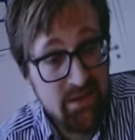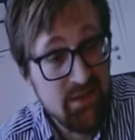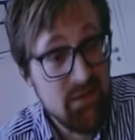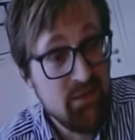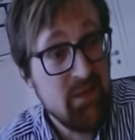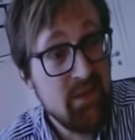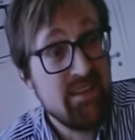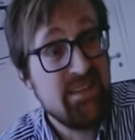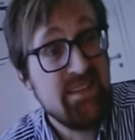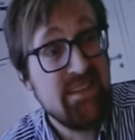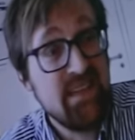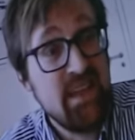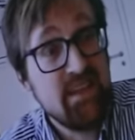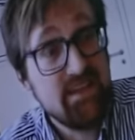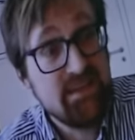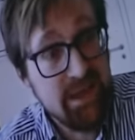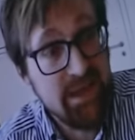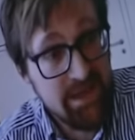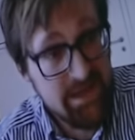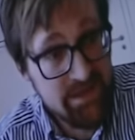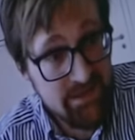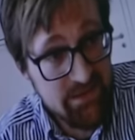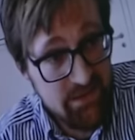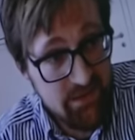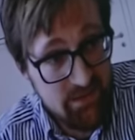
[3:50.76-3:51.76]
Das ist was
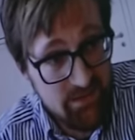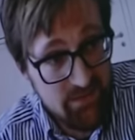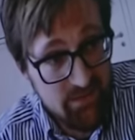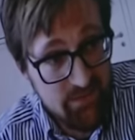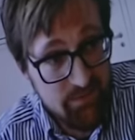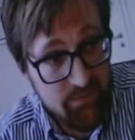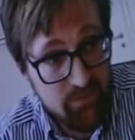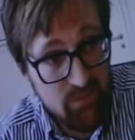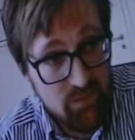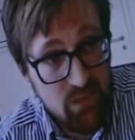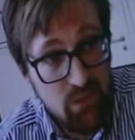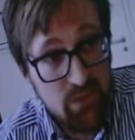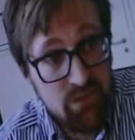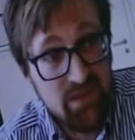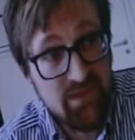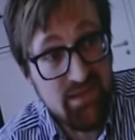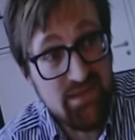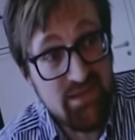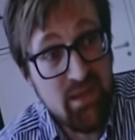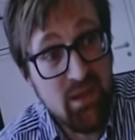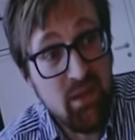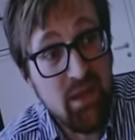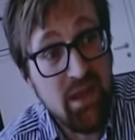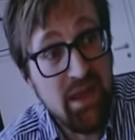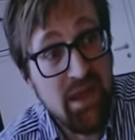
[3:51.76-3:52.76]
sehr Seltenes
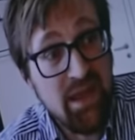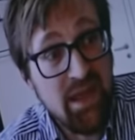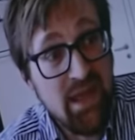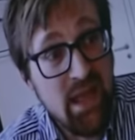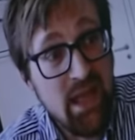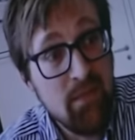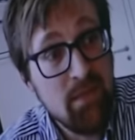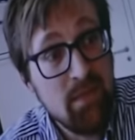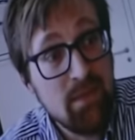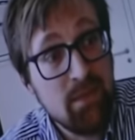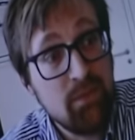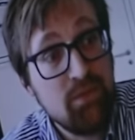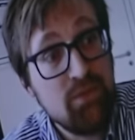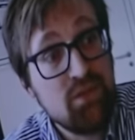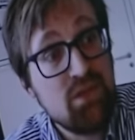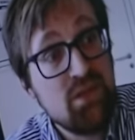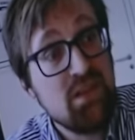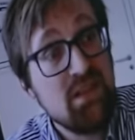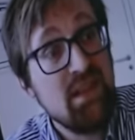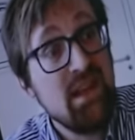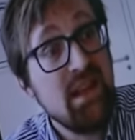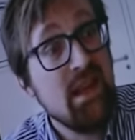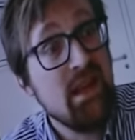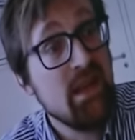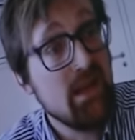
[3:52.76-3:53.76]
und das ist auch eher mit
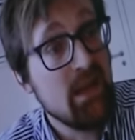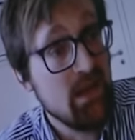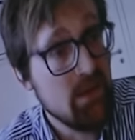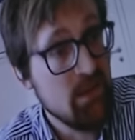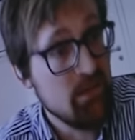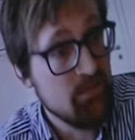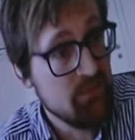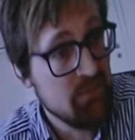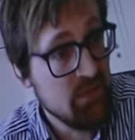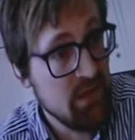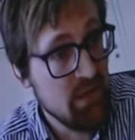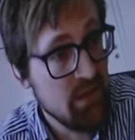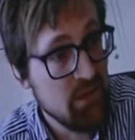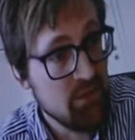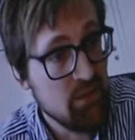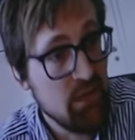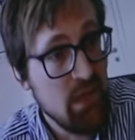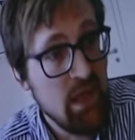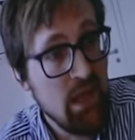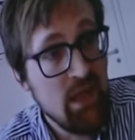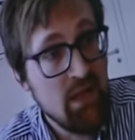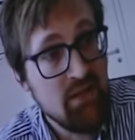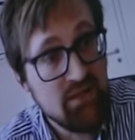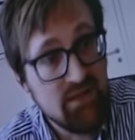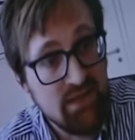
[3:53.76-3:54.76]
Psychedelika,
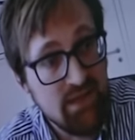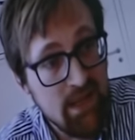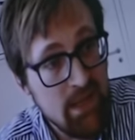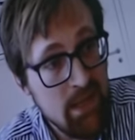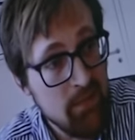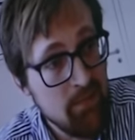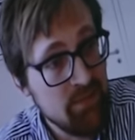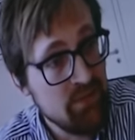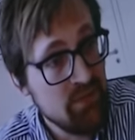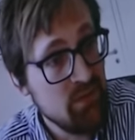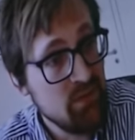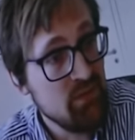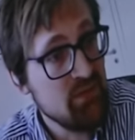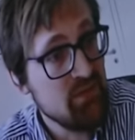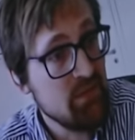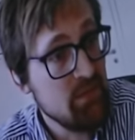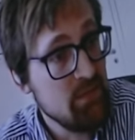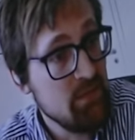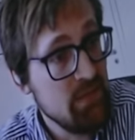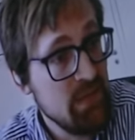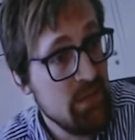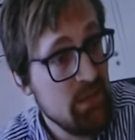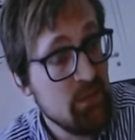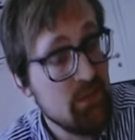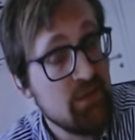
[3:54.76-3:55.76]
also LSD,
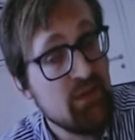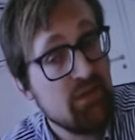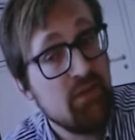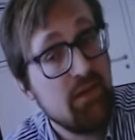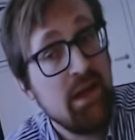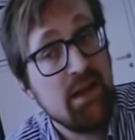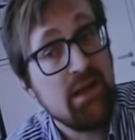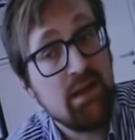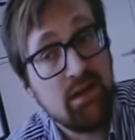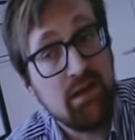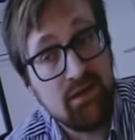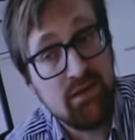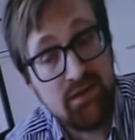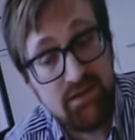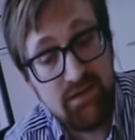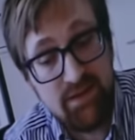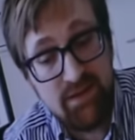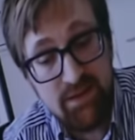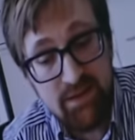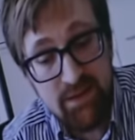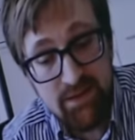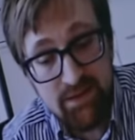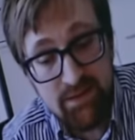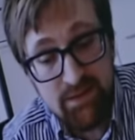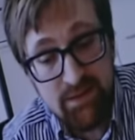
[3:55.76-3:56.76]
Psilocybin und so weiter
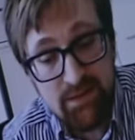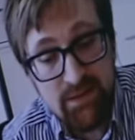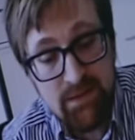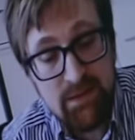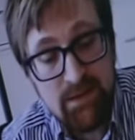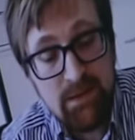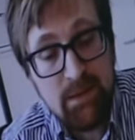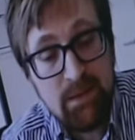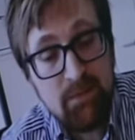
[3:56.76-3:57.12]
assoziiert.